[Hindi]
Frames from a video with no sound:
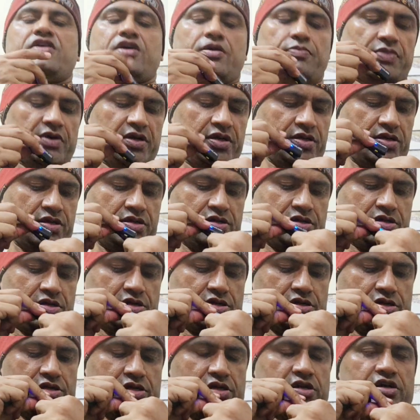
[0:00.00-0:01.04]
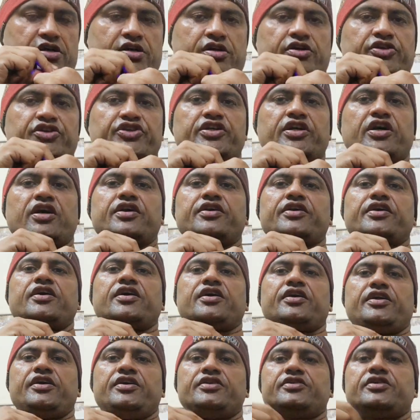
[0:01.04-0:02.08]
अपने शर्ट या
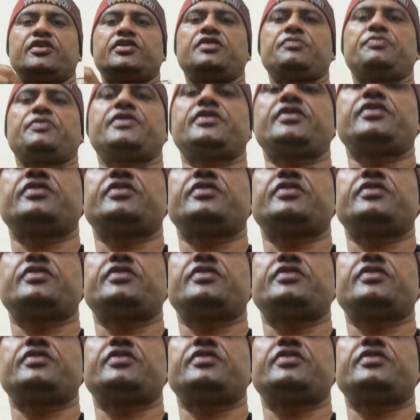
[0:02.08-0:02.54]
टी शर्ट पे